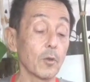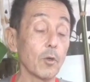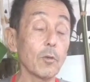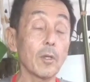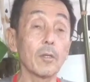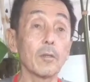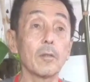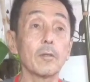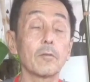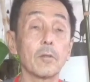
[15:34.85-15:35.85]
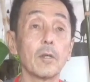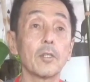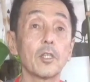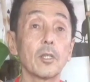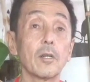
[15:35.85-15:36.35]
去年ですね、
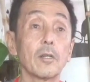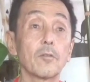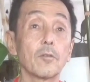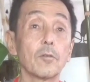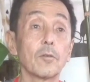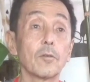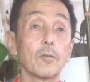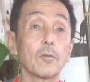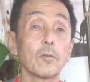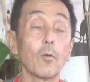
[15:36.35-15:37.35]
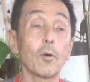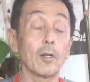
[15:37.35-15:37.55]
4月5